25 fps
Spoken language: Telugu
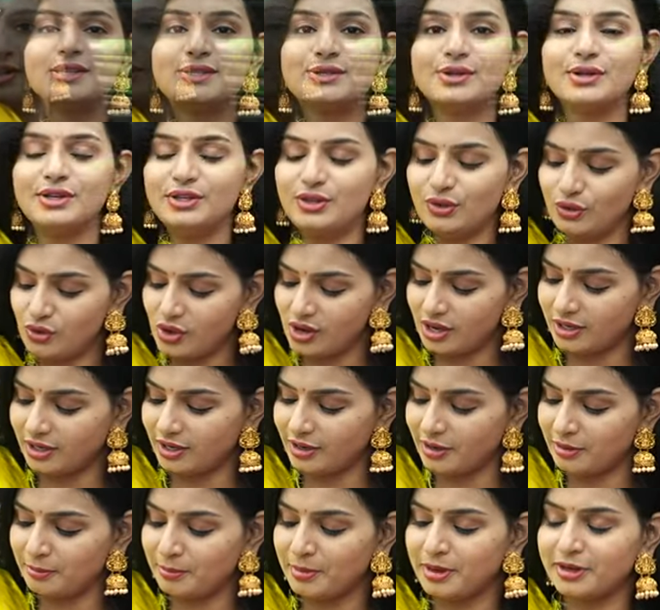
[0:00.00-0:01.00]
సో ఇదొక
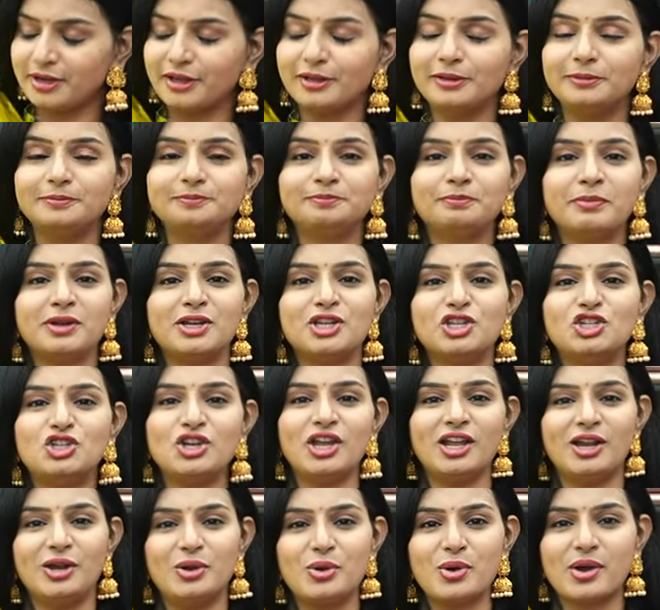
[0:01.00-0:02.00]
కలర్ అనమాట మంచి
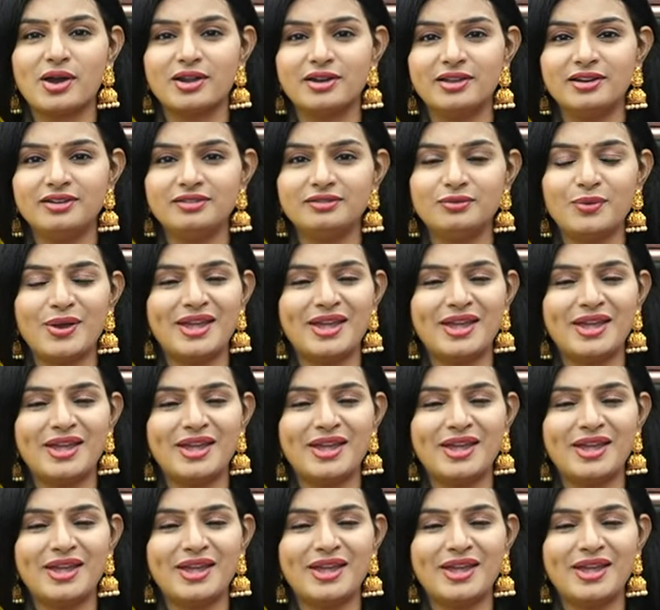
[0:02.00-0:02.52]
ఎల్లో కలర్